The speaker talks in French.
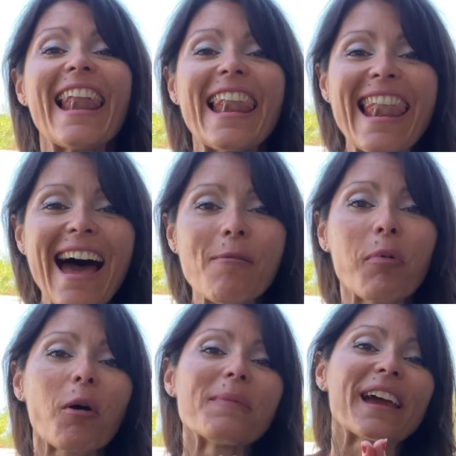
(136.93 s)
la
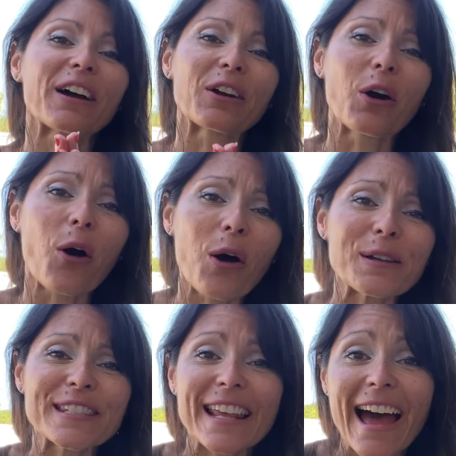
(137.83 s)
première
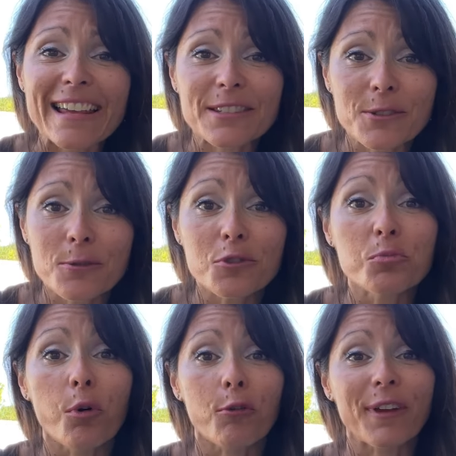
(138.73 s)
grosse
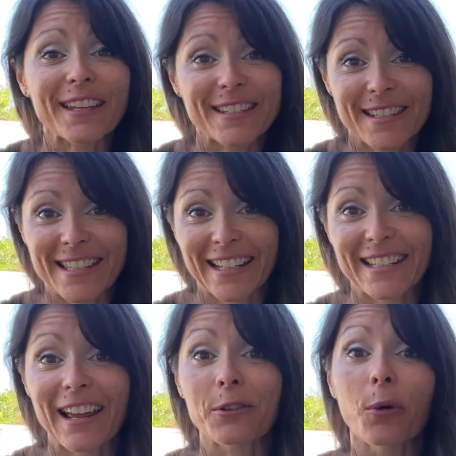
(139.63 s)
astuce pour faire ses
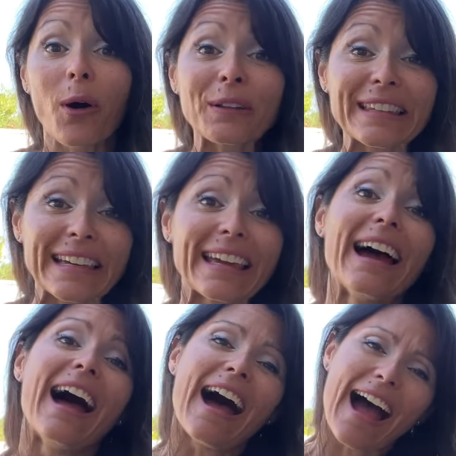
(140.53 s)
achats de rentrée
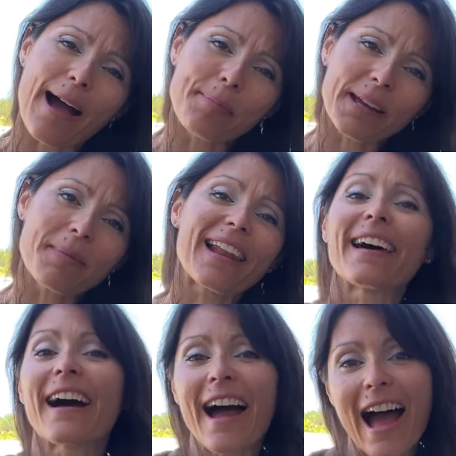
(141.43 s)
à prix
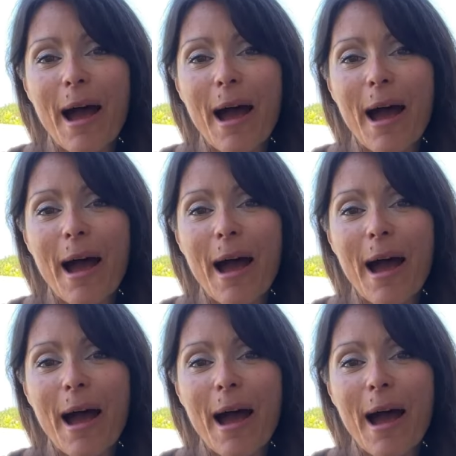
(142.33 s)
malin,